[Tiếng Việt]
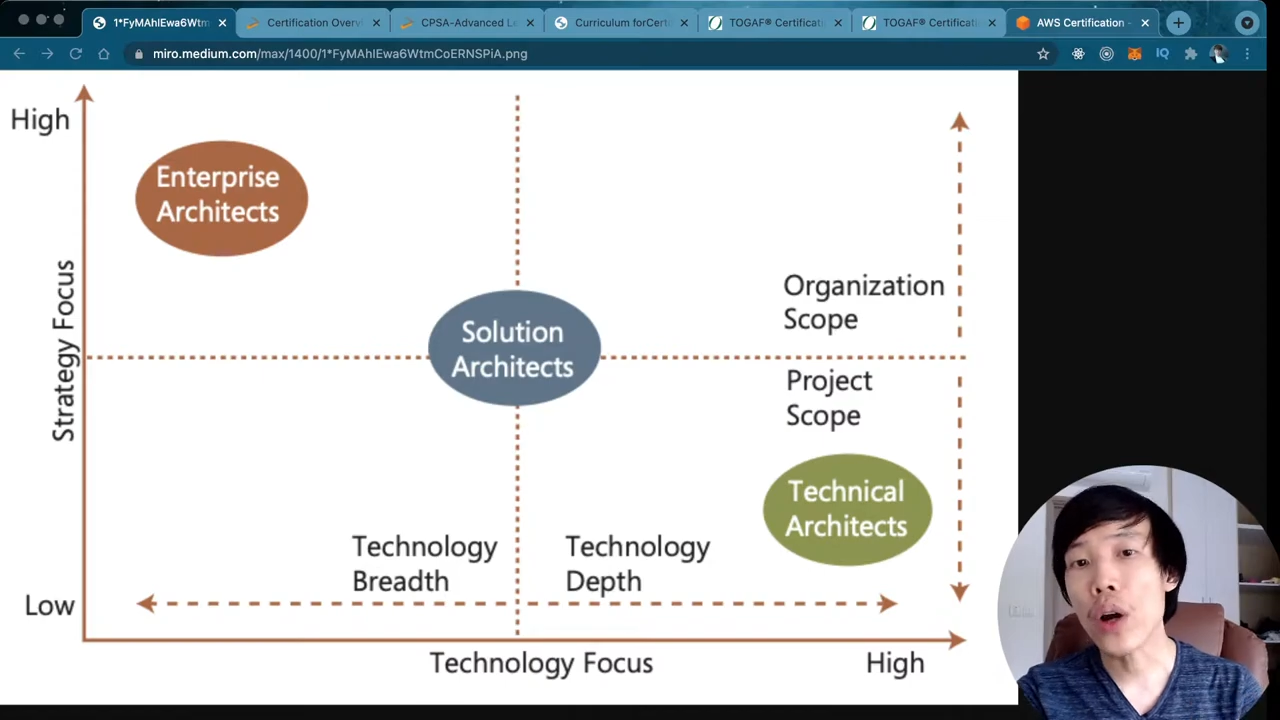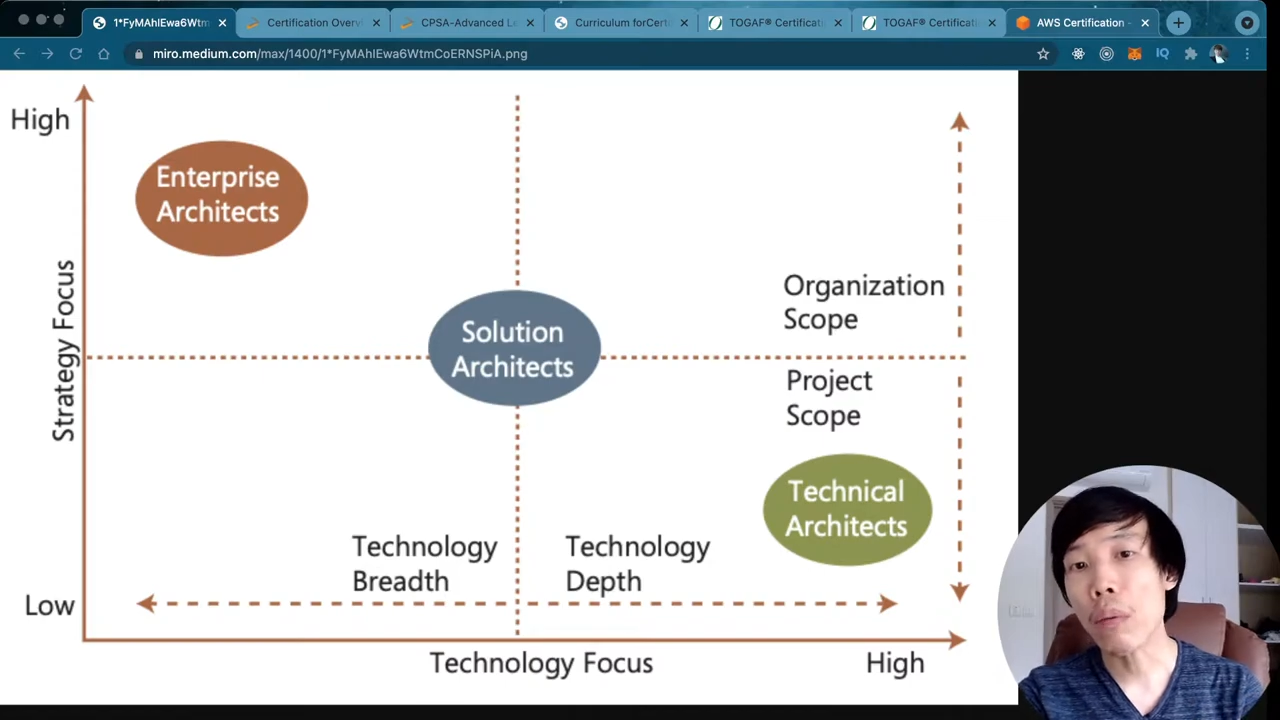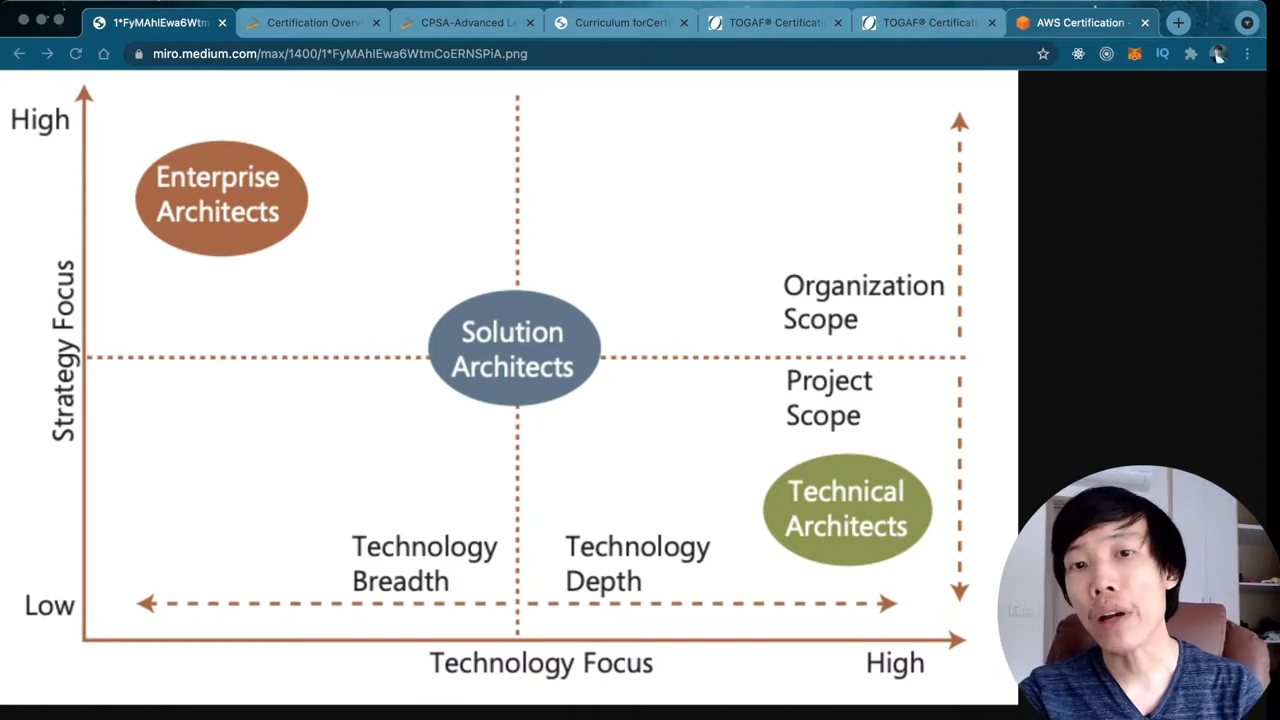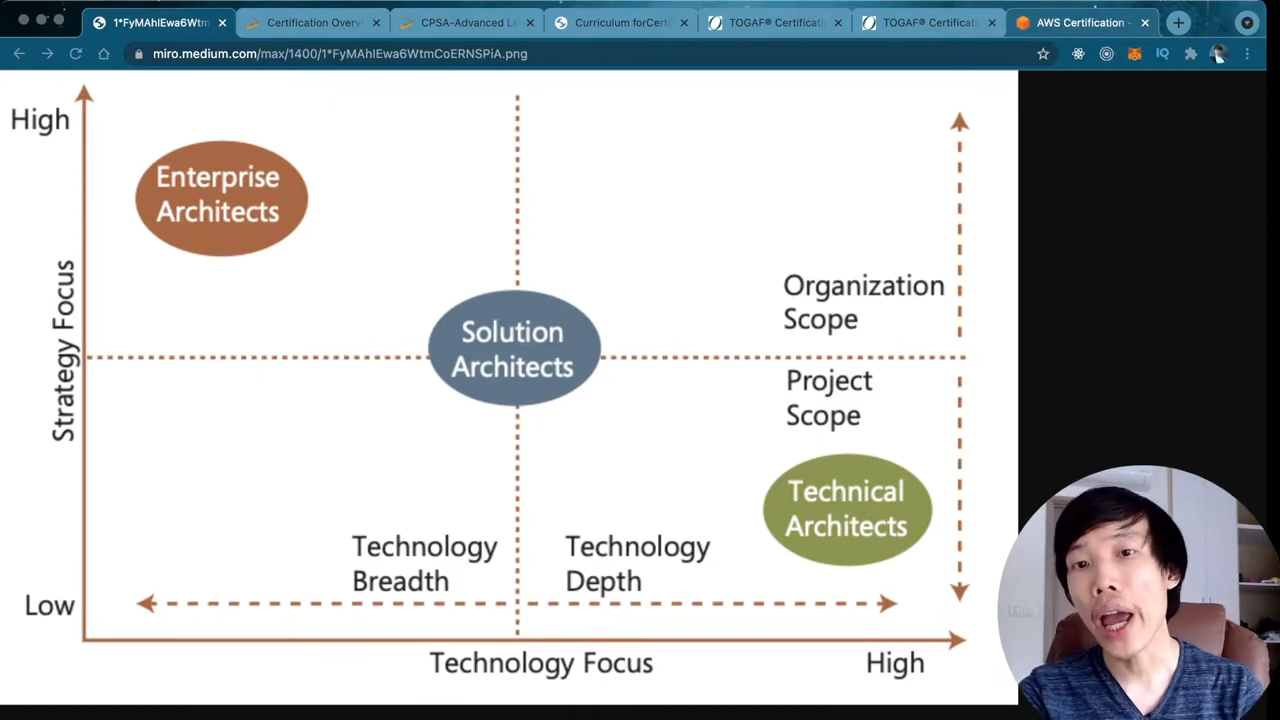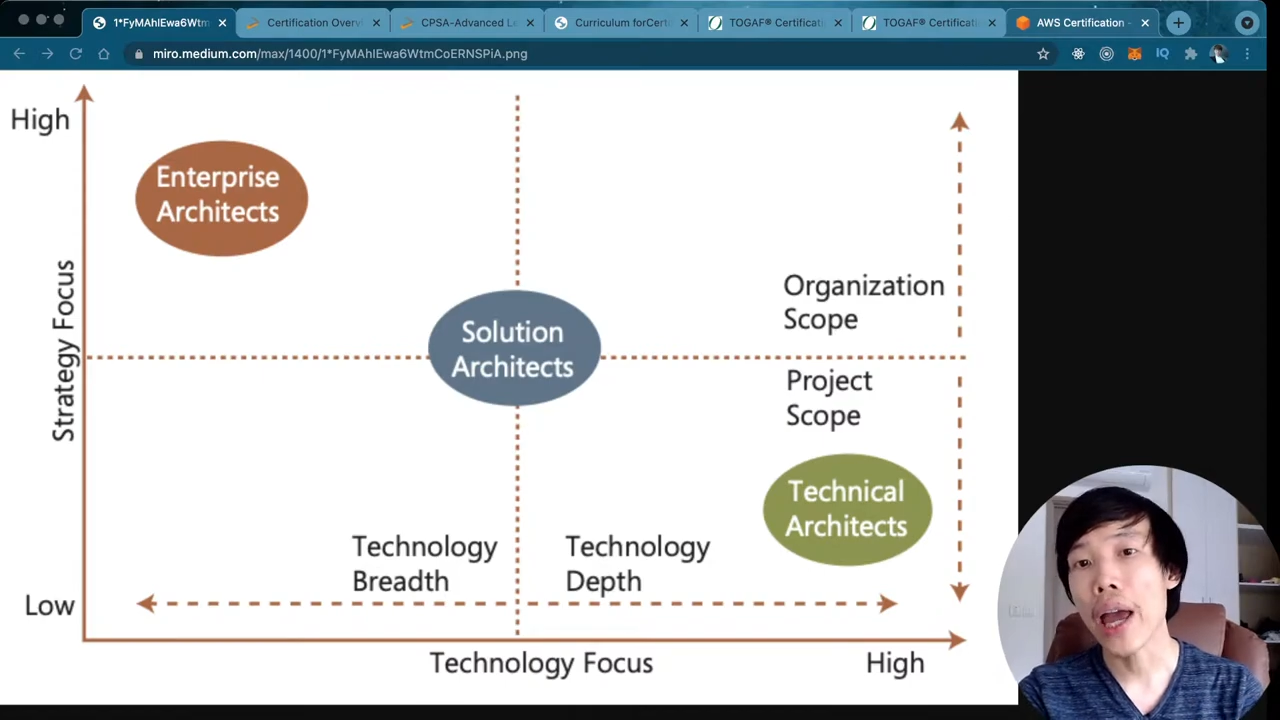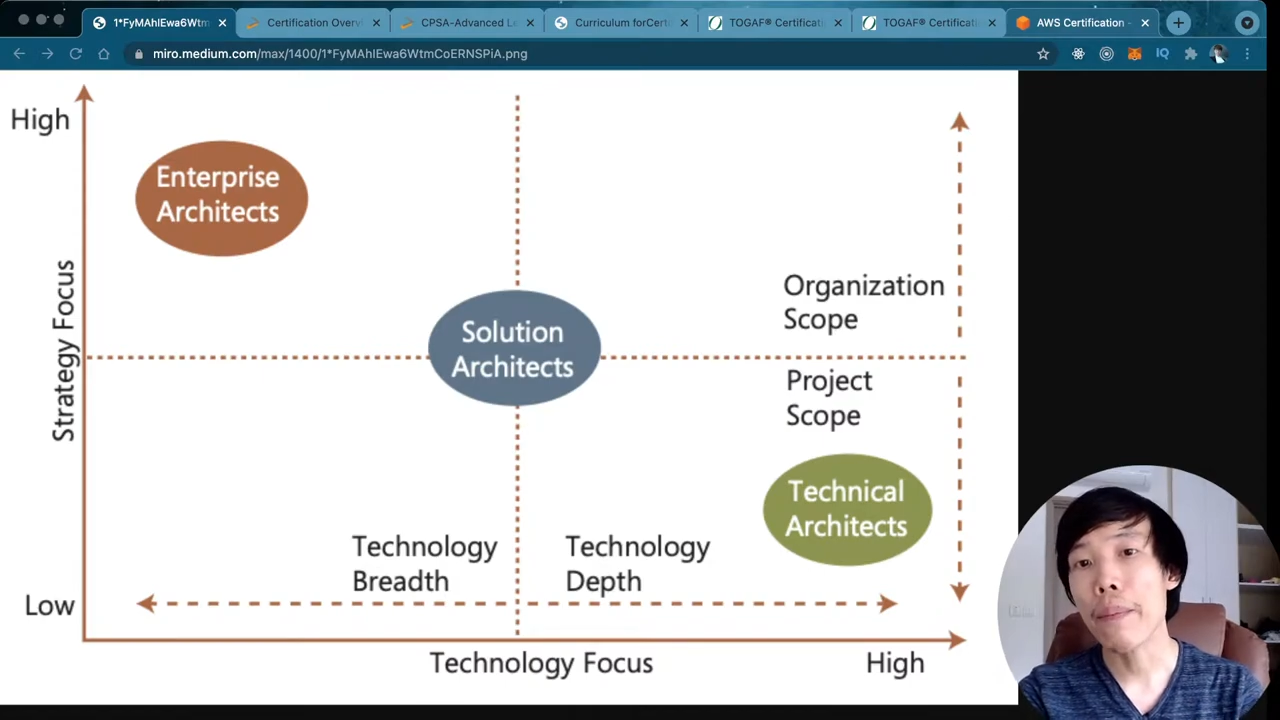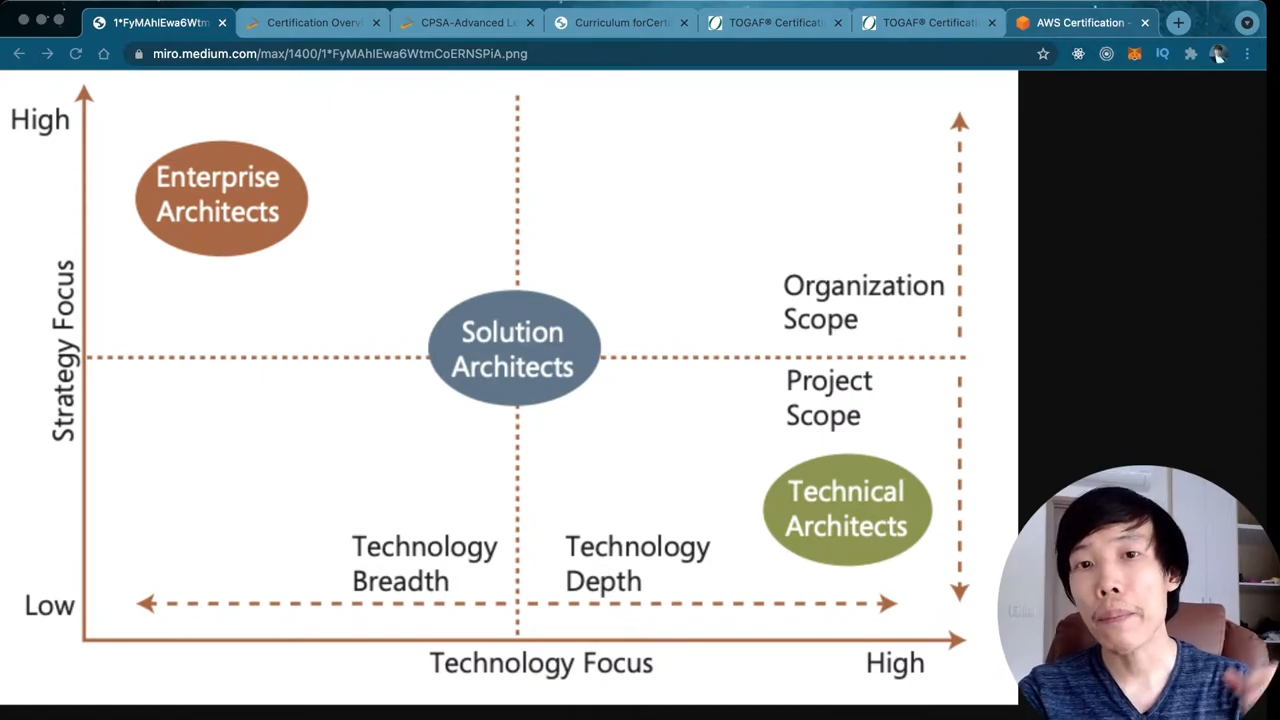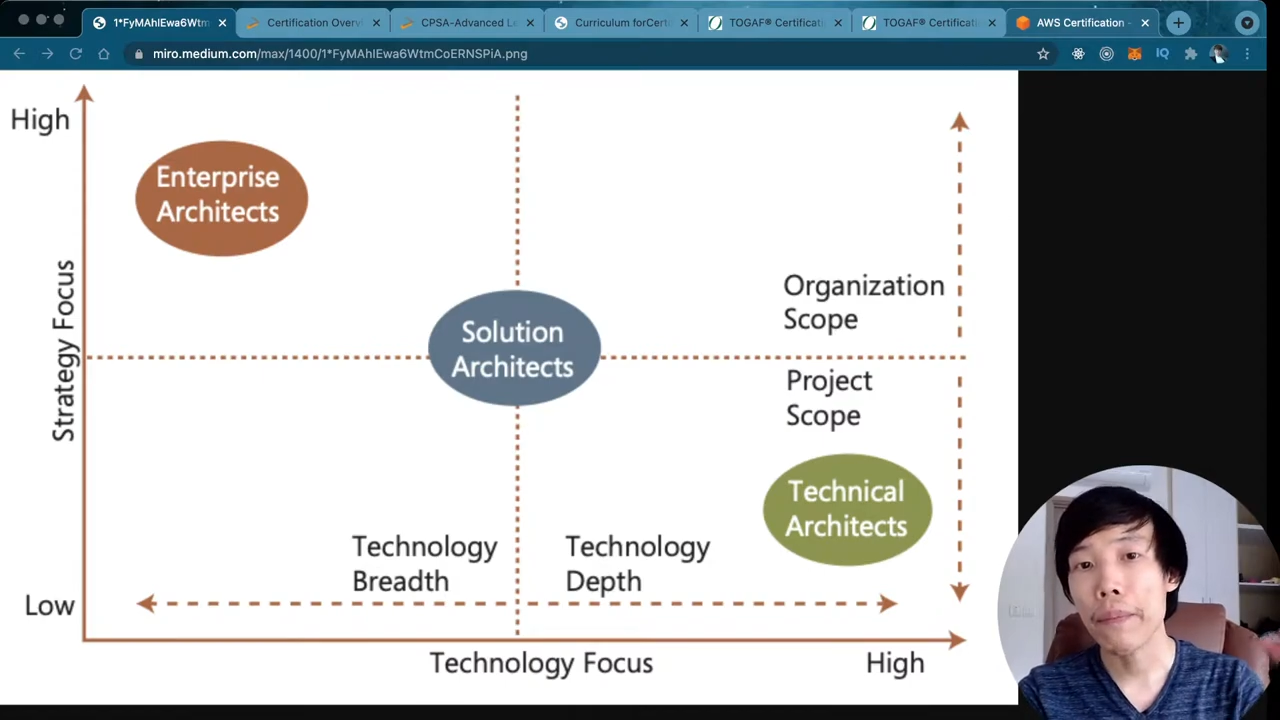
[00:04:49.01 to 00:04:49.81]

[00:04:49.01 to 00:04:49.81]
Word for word: công nghệ